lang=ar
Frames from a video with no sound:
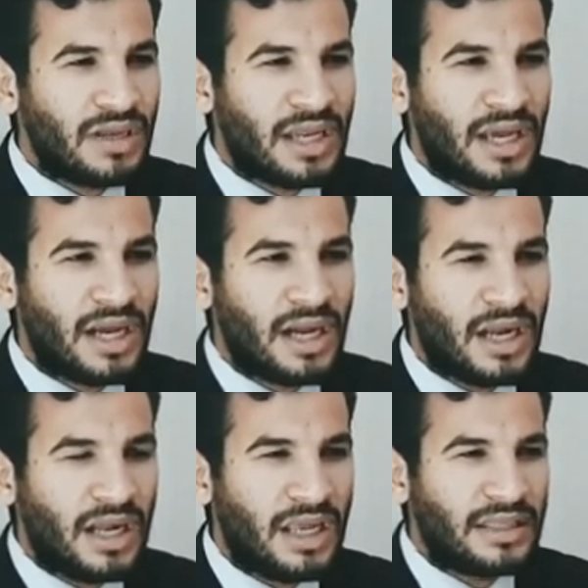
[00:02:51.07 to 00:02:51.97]
منها
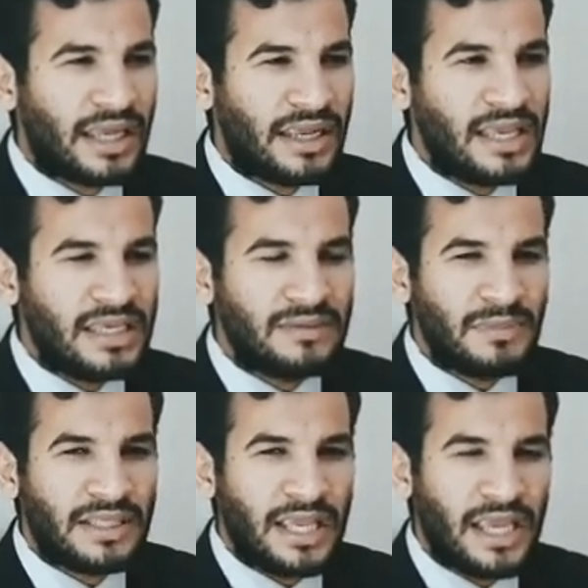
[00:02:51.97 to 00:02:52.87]
آه، تركيز
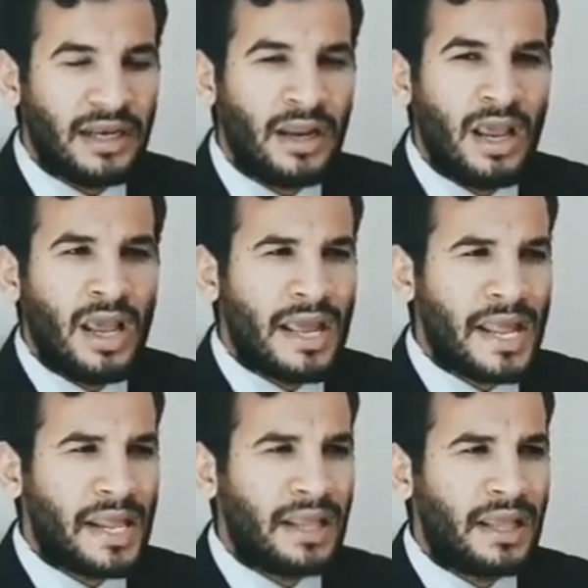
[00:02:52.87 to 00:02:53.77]
200
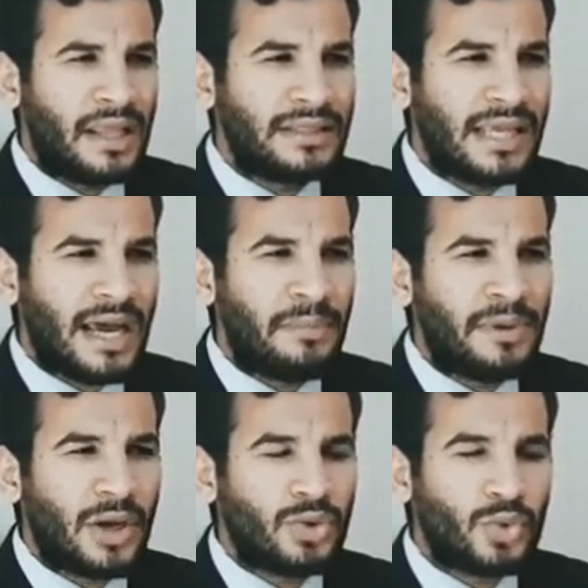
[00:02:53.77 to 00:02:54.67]
آه، ده
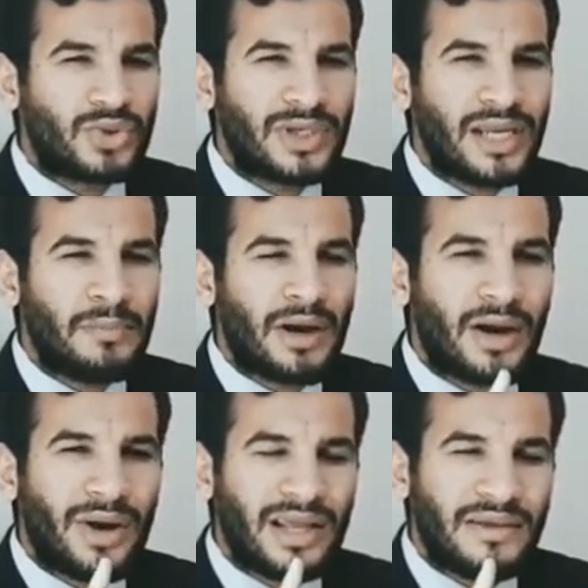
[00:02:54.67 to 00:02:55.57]
بناخد قرصين
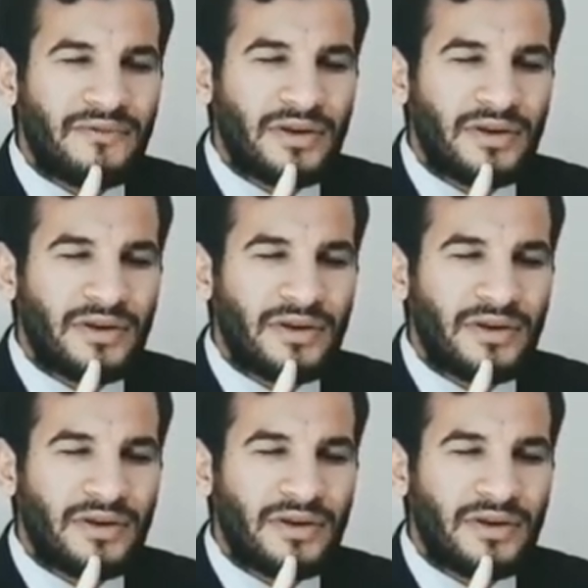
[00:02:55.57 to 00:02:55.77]
مره واحده في